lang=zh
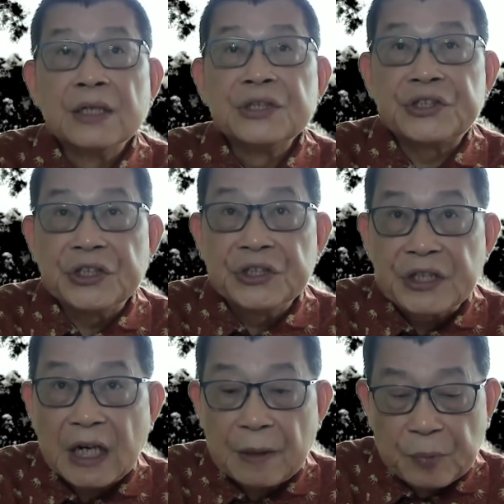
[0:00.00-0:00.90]
新
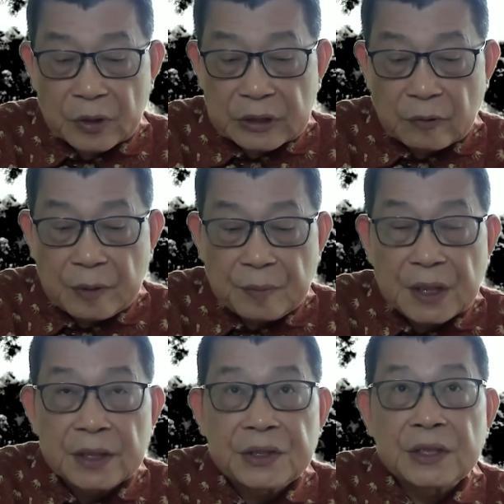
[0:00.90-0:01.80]
加坡这位
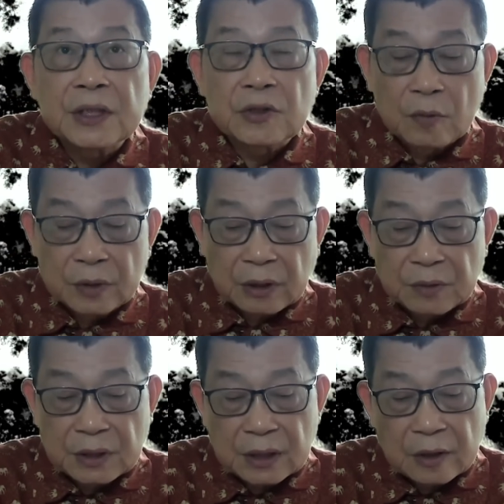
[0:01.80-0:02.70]
明星的中国
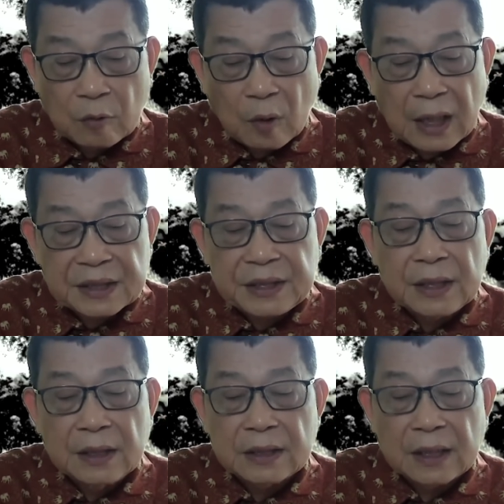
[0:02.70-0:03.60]
投资人、华
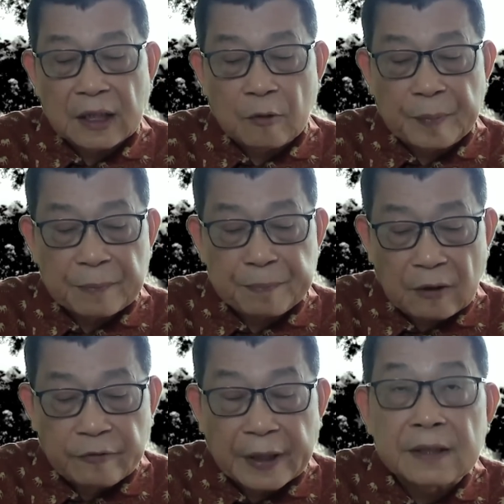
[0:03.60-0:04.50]
兴的这个老板
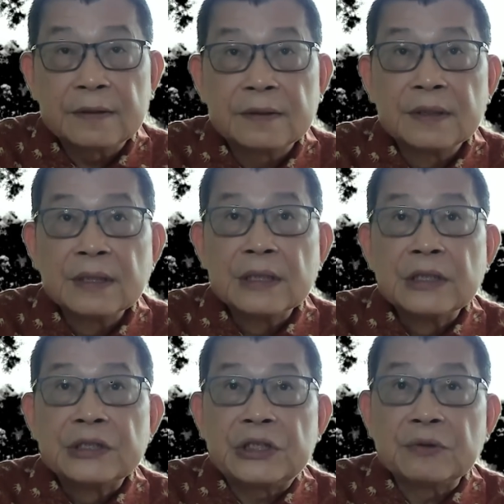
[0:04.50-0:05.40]
包凡，
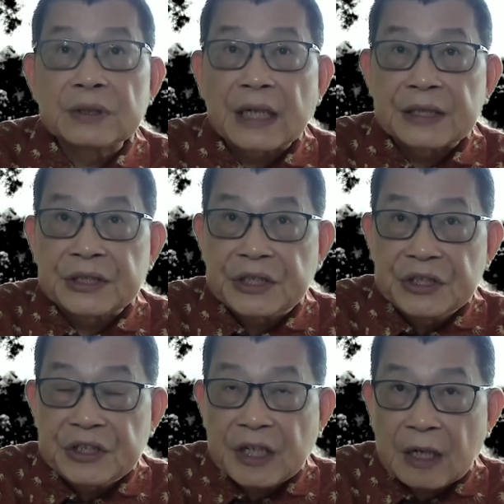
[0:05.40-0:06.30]
就在
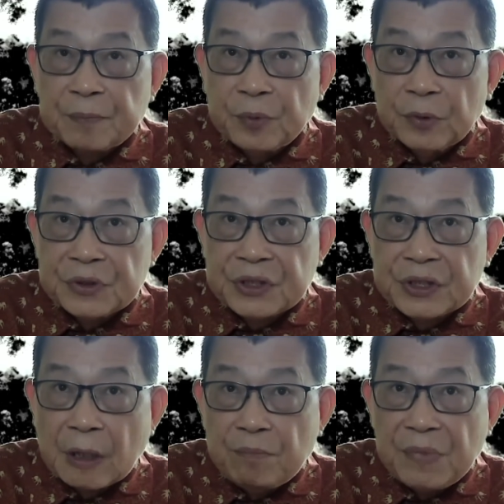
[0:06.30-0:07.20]
新加坡
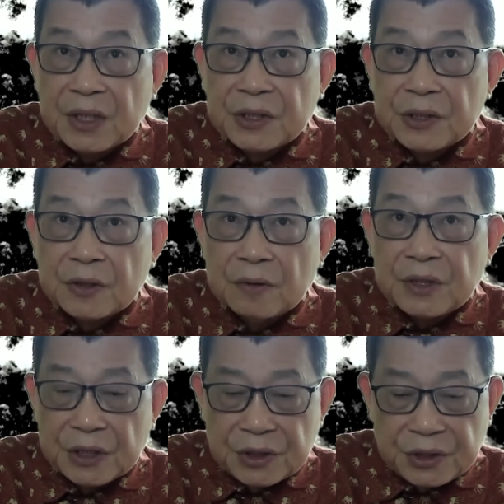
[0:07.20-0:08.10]
神秘的事中
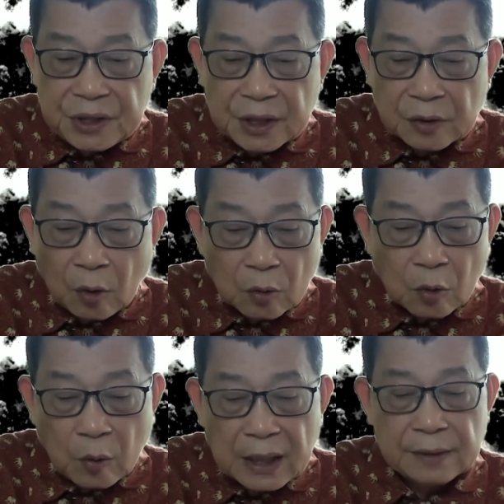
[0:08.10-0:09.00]
引起了恐
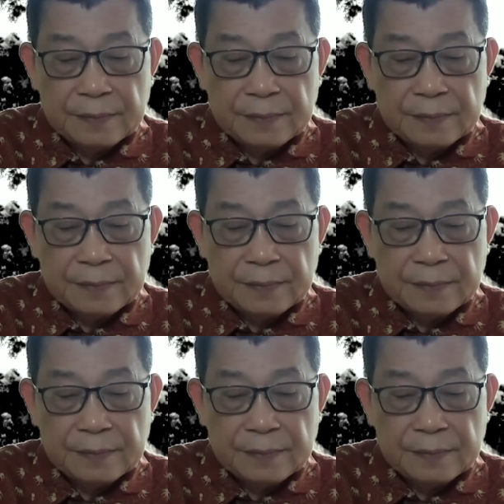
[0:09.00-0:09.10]
慌。